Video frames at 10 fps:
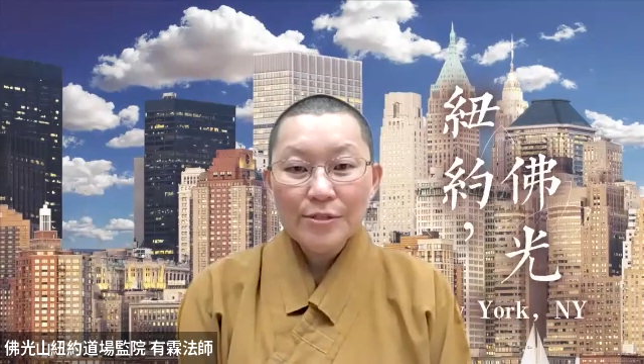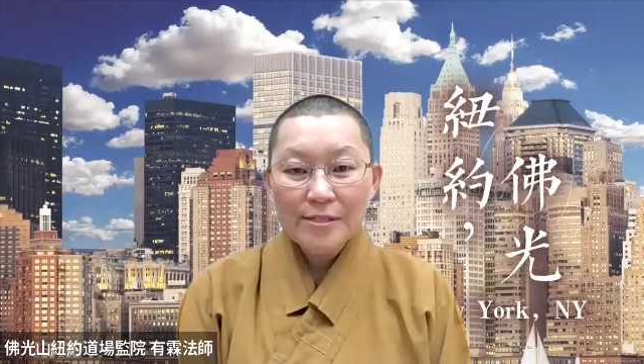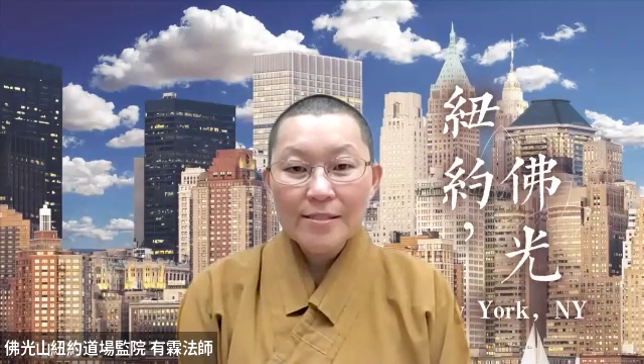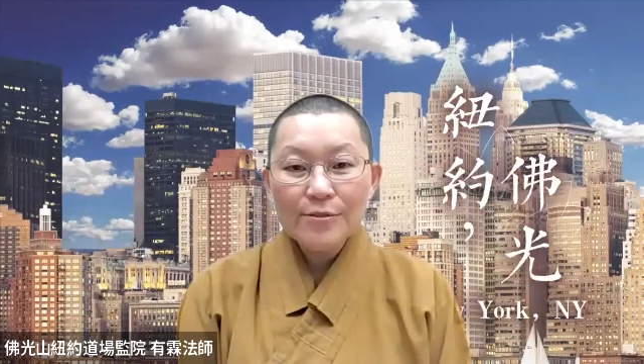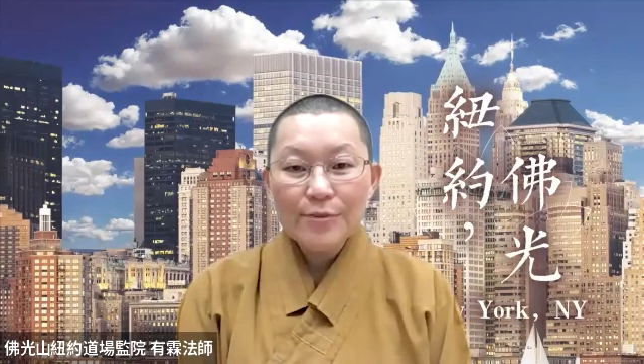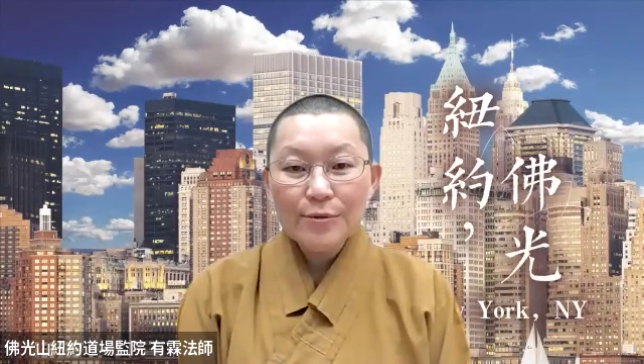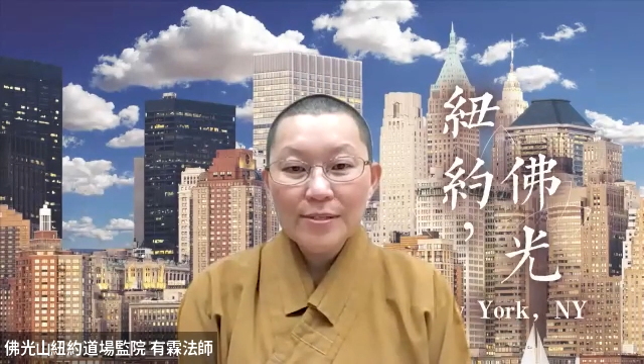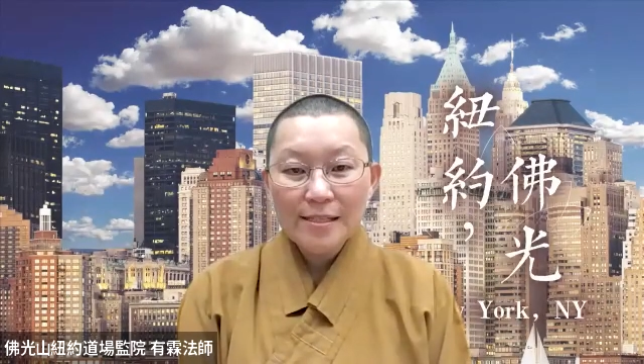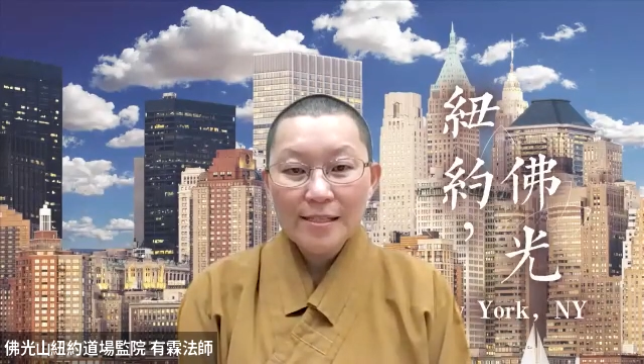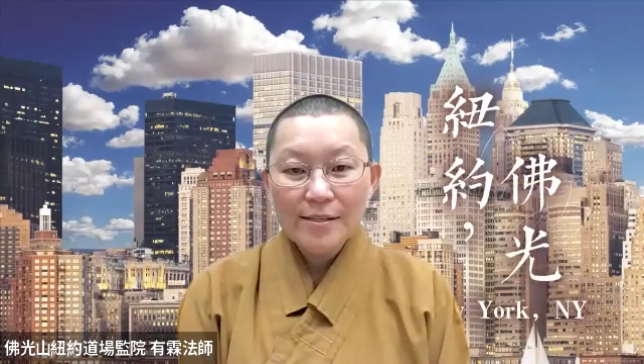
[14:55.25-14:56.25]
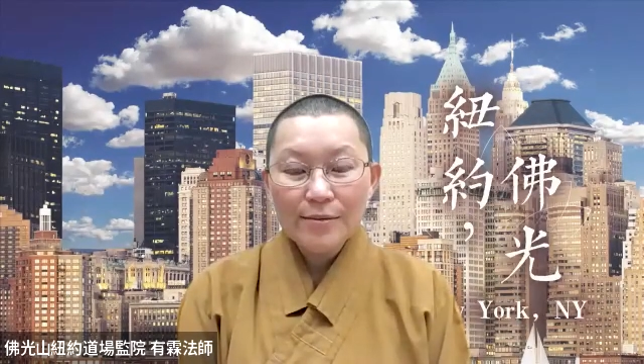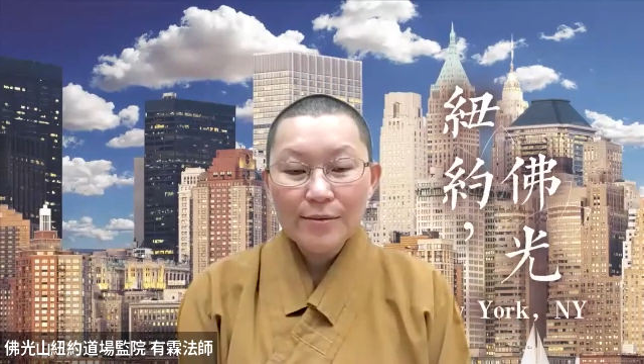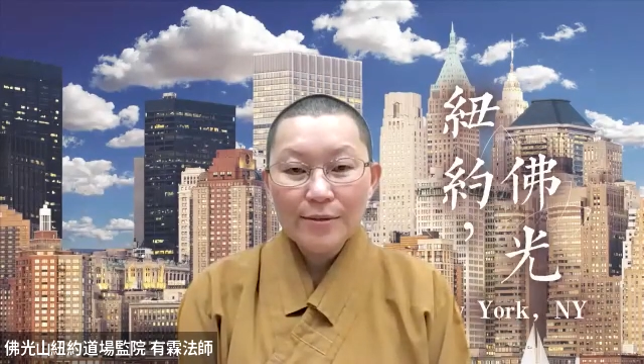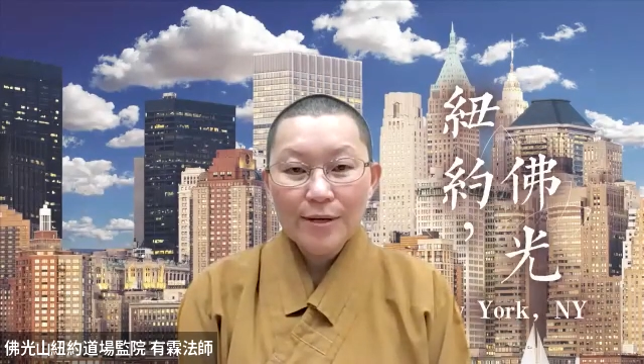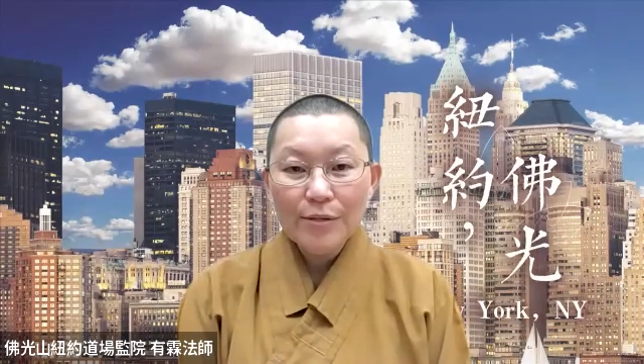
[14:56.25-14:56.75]
学生都会想
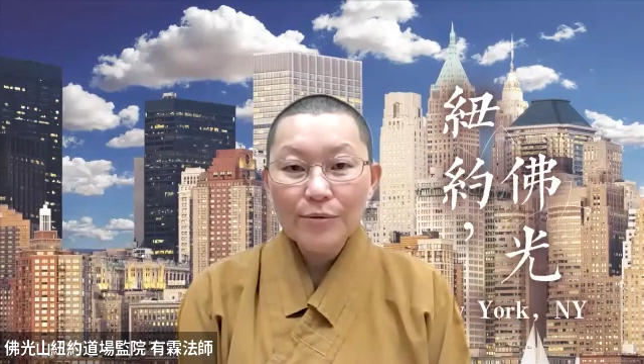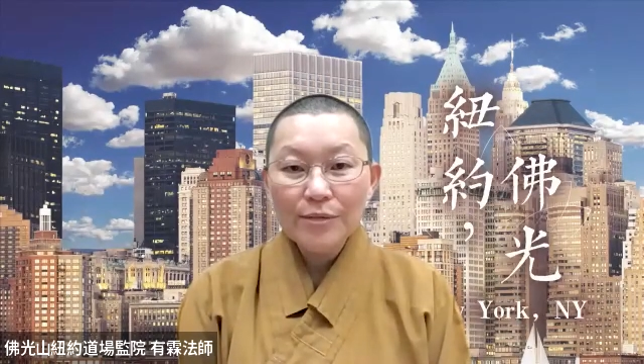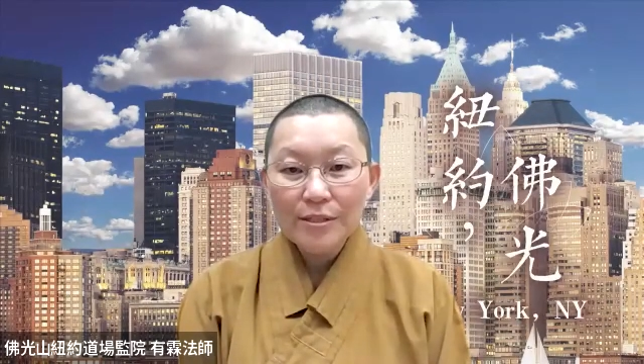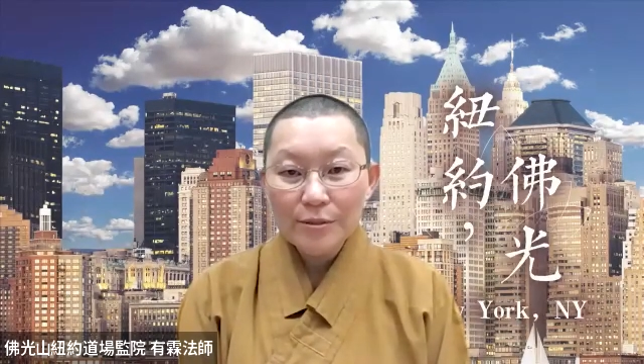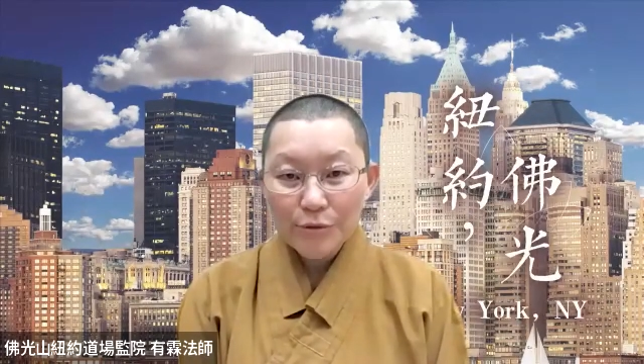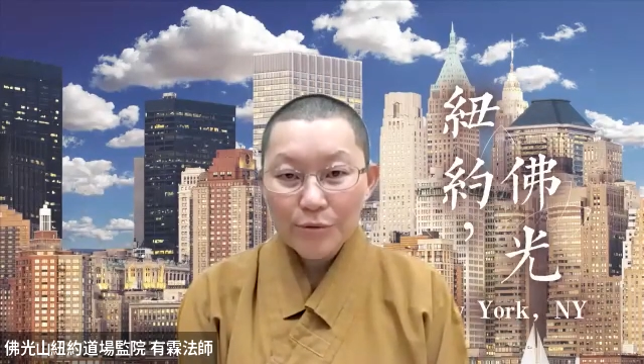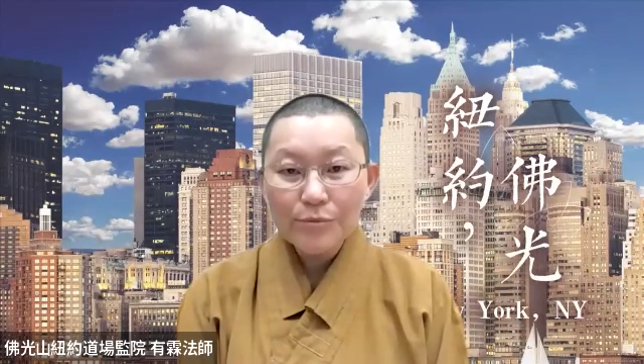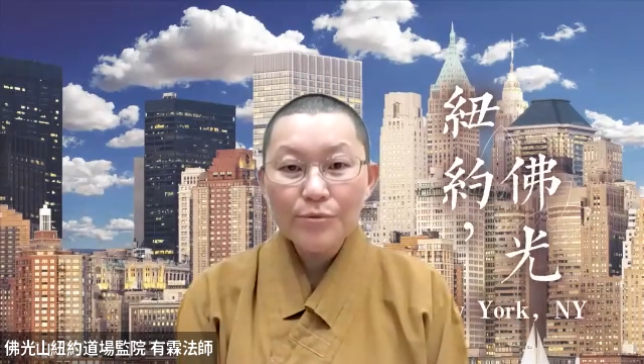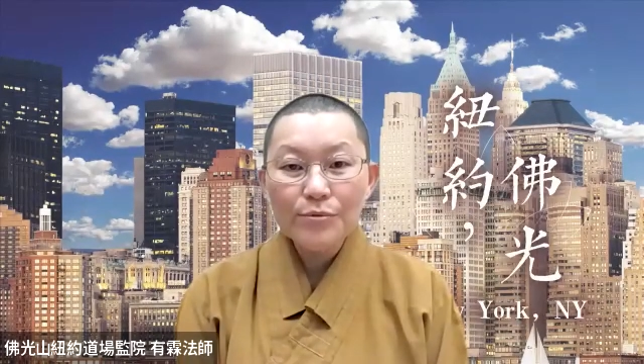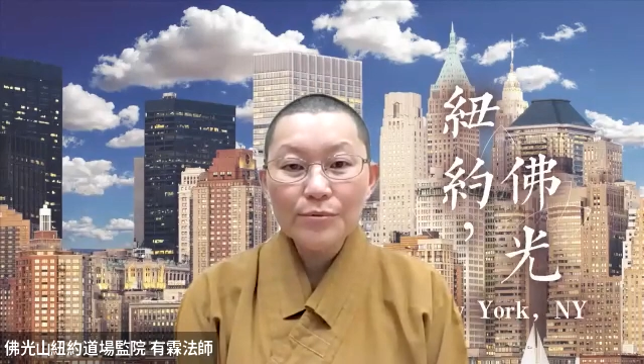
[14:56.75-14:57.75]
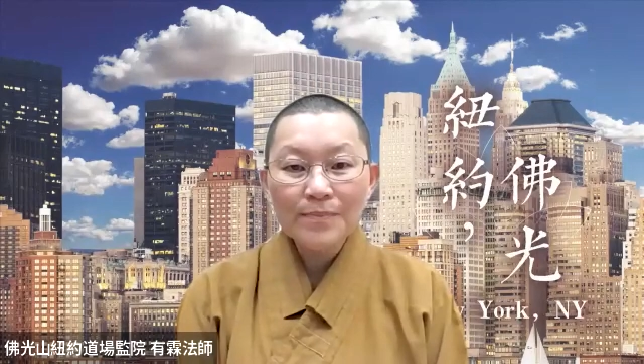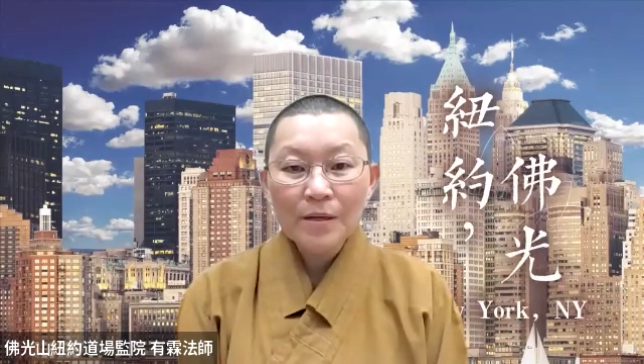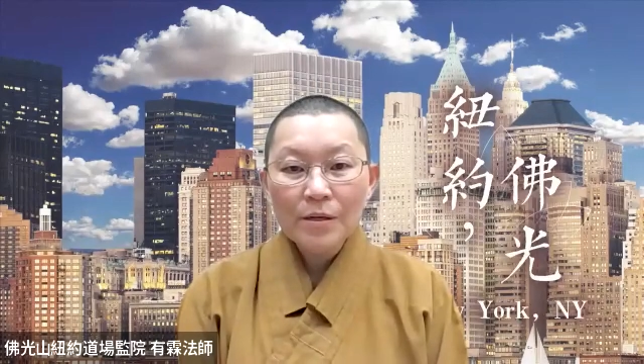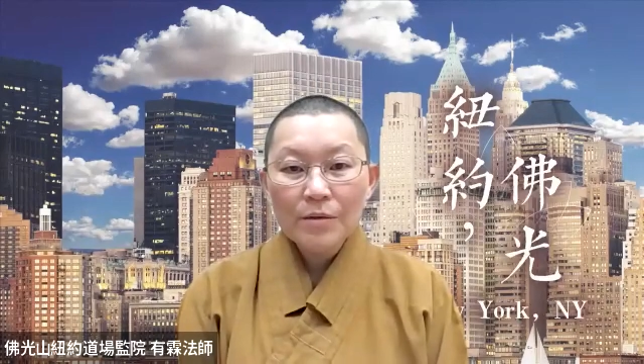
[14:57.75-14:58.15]
要很努力的去读书，